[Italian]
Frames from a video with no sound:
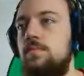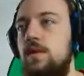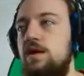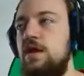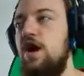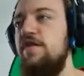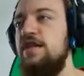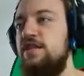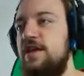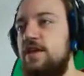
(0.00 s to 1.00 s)
Andiamo
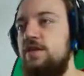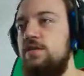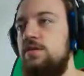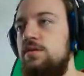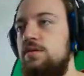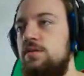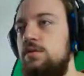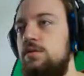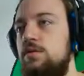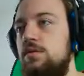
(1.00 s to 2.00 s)
avanti.
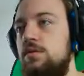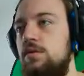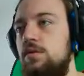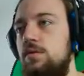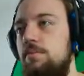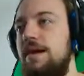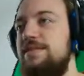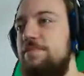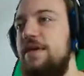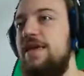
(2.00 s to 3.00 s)

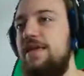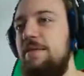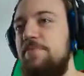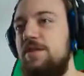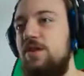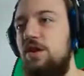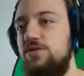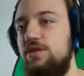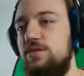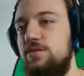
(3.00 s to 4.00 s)
Must be kept
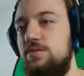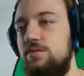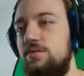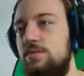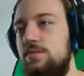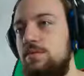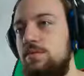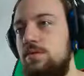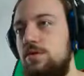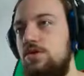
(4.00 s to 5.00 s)
close.
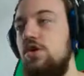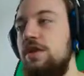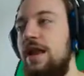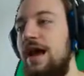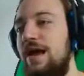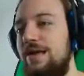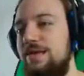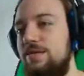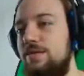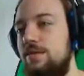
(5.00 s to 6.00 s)
Chiudila!
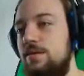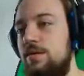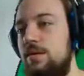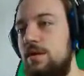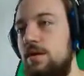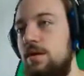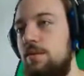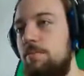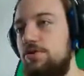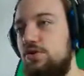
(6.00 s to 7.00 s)

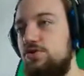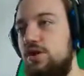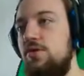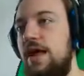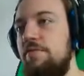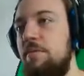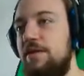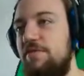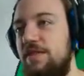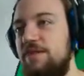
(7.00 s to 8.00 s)
Posso costruire un'arma per
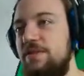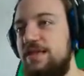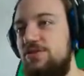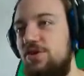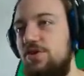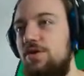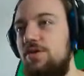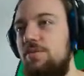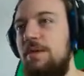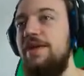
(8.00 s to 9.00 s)
difendermi da
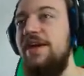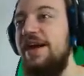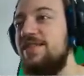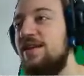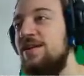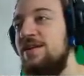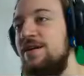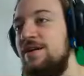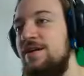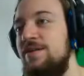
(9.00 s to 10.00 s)
solo. Ma che...
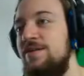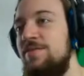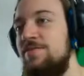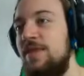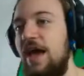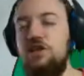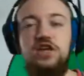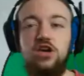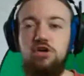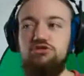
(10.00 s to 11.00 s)
È
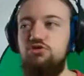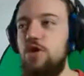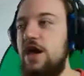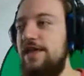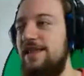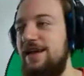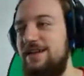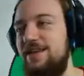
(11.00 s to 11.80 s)
già costruito!